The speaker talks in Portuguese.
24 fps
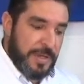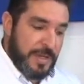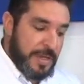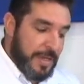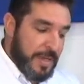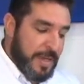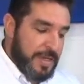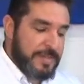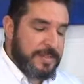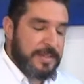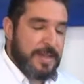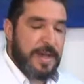e
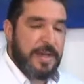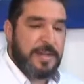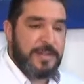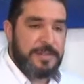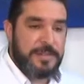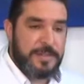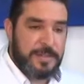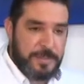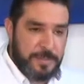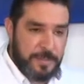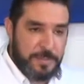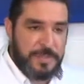as alas
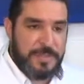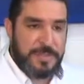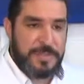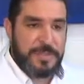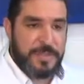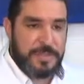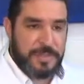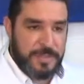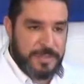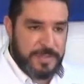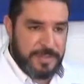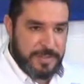que estão
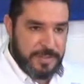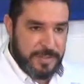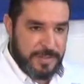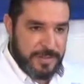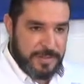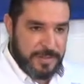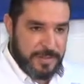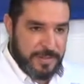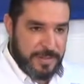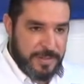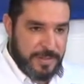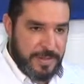precisando de
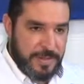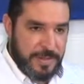assistência.